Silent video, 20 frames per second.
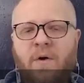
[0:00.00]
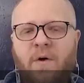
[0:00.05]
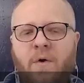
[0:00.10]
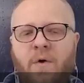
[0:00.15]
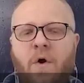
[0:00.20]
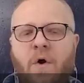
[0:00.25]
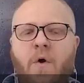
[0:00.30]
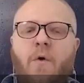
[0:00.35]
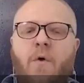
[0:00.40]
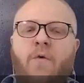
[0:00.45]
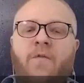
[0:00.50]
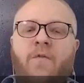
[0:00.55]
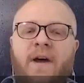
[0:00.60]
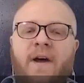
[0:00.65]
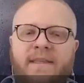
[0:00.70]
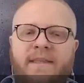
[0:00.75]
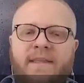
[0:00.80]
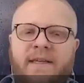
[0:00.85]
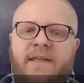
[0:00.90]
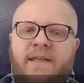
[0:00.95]
an, on va
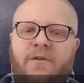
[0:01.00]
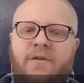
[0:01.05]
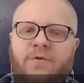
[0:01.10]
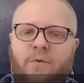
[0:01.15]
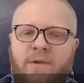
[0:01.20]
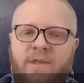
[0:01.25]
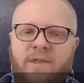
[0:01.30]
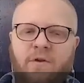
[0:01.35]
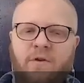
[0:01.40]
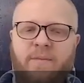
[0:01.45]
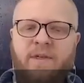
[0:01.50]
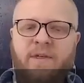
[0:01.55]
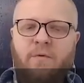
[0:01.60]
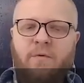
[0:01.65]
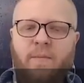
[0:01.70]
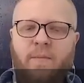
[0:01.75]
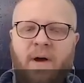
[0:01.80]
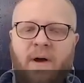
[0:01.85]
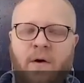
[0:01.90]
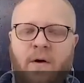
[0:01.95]
atterrir sur 800
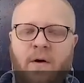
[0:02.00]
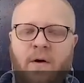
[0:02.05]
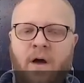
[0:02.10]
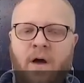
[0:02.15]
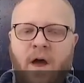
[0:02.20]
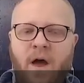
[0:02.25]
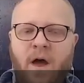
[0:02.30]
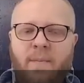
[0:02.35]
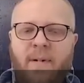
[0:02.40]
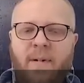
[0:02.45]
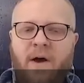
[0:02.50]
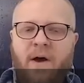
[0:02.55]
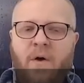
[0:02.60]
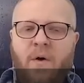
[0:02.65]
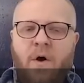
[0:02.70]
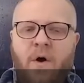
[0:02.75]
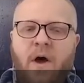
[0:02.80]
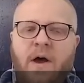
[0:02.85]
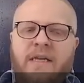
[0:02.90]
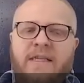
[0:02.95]
millions par an, par
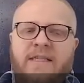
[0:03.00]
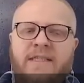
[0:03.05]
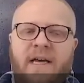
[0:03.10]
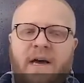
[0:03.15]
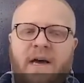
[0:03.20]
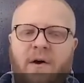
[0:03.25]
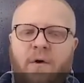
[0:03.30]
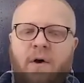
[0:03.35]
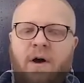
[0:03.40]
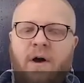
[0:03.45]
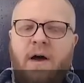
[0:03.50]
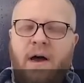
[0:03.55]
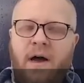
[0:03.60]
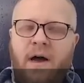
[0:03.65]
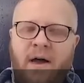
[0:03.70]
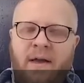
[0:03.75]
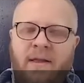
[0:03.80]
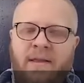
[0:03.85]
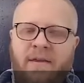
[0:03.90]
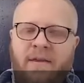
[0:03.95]
an, ça
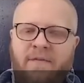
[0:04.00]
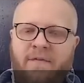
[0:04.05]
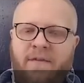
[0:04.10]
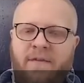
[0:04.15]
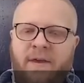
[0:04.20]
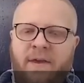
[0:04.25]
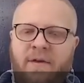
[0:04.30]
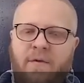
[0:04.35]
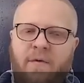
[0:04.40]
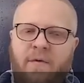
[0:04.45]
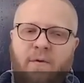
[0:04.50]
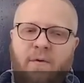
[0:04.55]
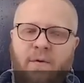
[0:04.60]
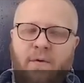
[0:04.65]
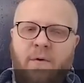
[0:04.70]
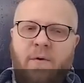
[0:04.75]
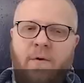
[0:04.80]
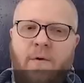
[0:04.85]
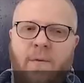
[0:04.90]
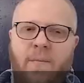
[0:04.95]
aura un effet
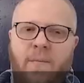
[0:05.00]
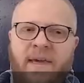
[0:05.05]
euh,